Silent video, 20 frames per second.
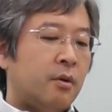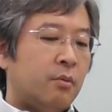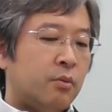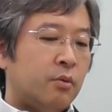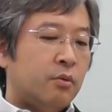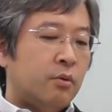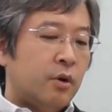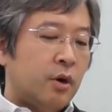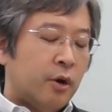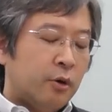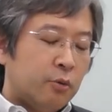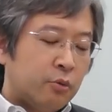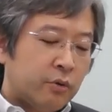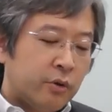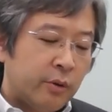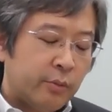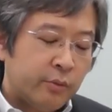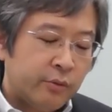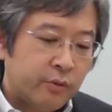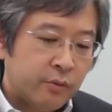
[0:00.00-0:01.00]
本当にありがとうご
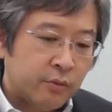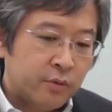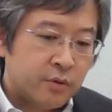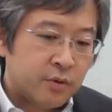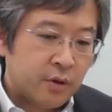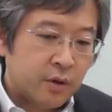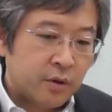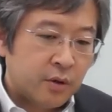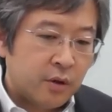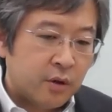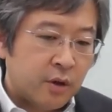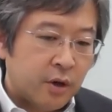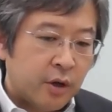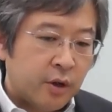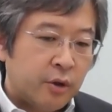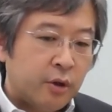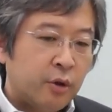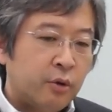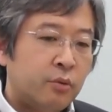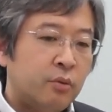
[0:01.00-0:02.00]
ざいます。おっしゃっていただい
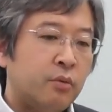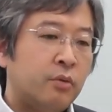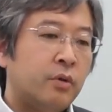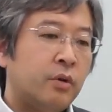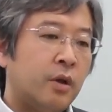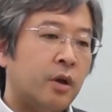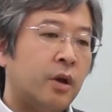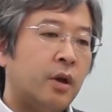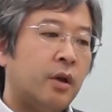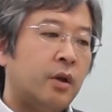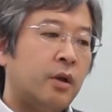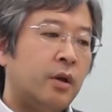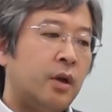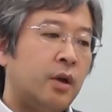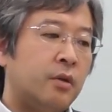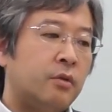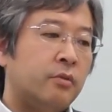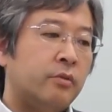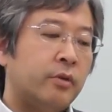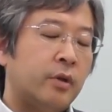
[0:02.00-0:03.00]
ている通りで、な
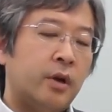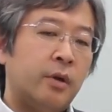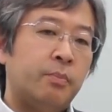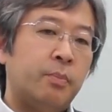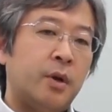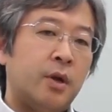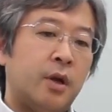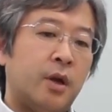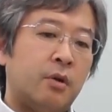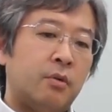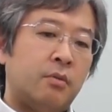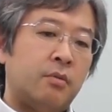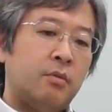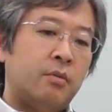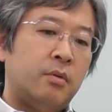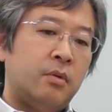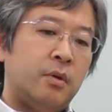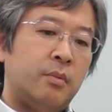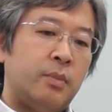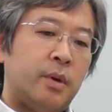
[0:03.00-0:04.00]
んですかね、やっぱり
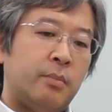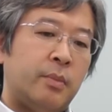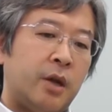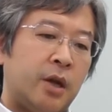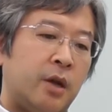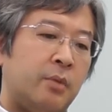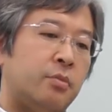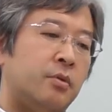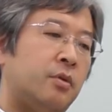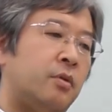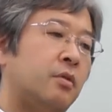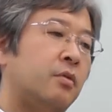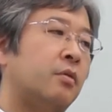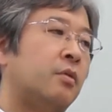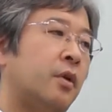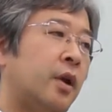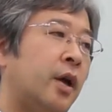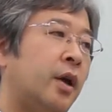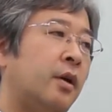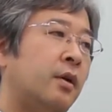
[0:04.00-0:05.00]
今学ぶっていう
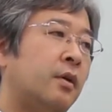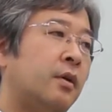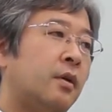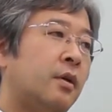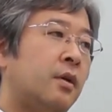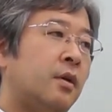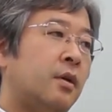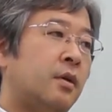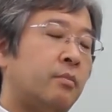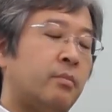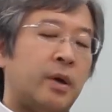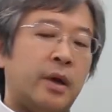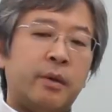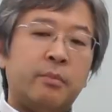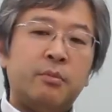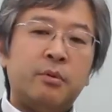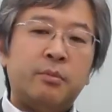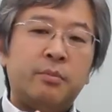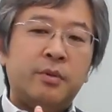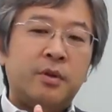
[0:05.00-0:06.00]
とね、
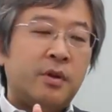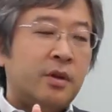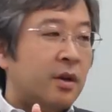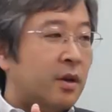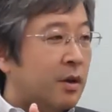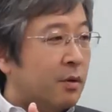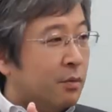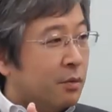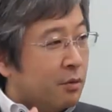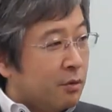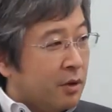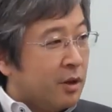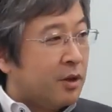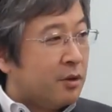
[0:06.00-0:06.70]
MBA を取